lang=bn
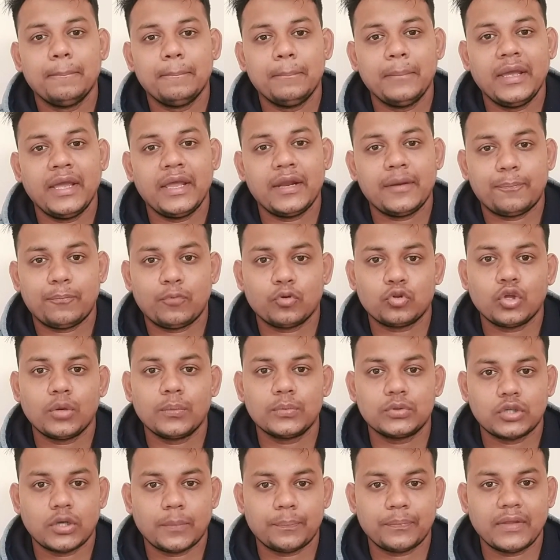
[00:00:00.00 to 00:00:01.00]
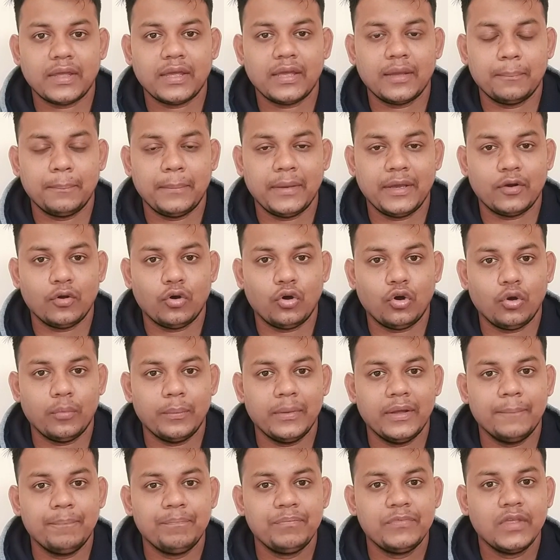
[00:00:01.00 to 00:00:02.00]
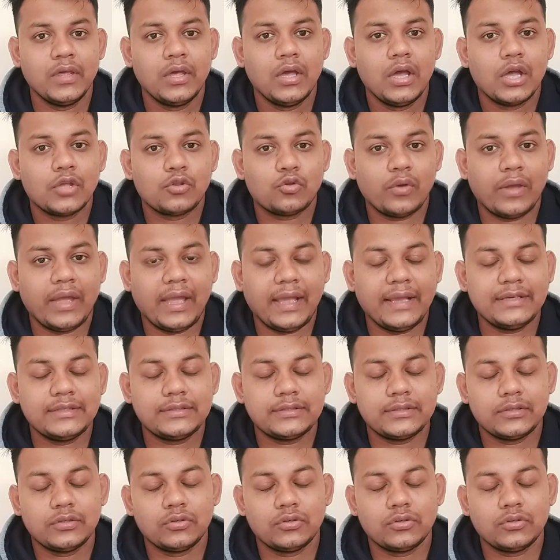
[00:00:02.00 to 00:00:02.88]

মেয়ের প্রথম সপ্তাহে বের হবে তো এই